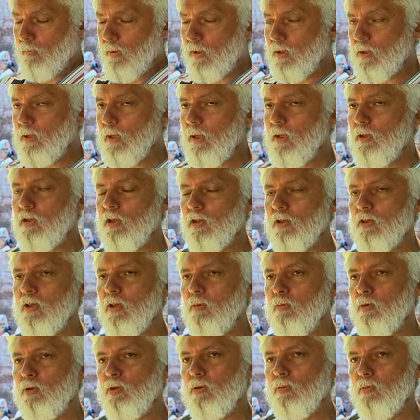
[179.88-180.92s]
Предстоит сейчас
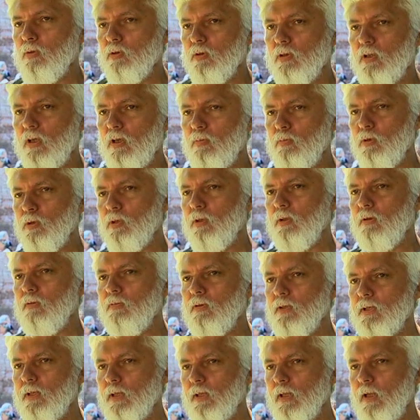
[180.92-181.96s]
нам очень много работы
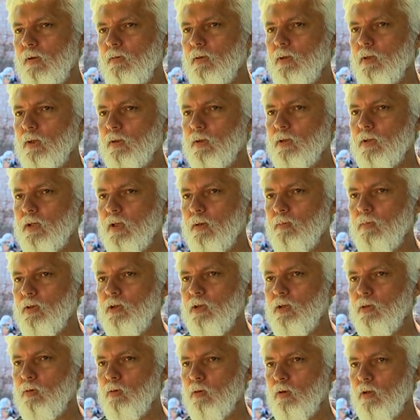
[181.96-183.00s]
восстановить этот самый
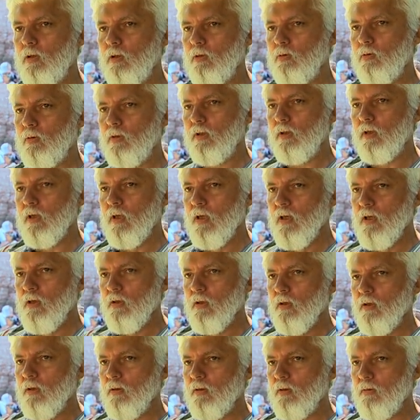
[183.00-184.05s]
декор, который
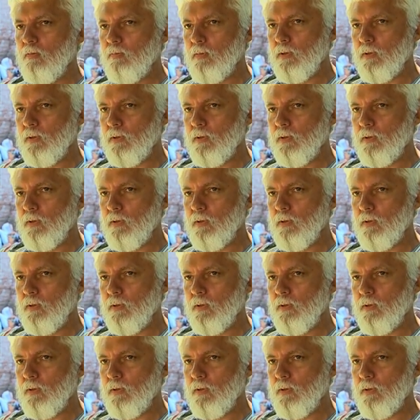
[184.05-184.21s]
э,